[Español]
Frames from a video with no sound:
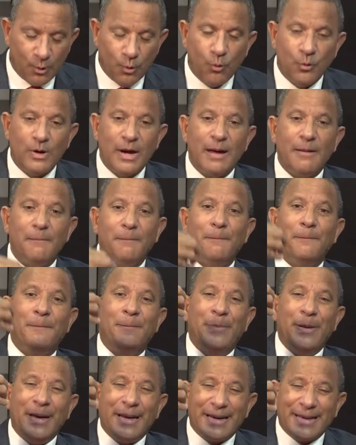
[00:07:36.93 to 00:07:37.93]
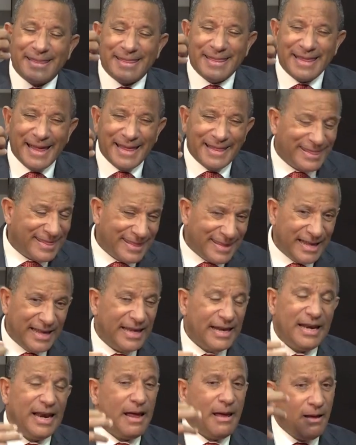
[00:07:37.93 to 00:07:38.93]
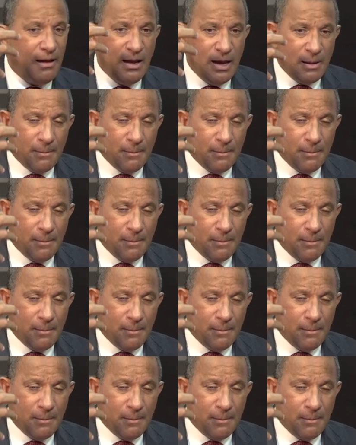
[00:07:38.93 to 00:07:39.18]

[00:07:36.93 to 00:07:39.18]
una verdadera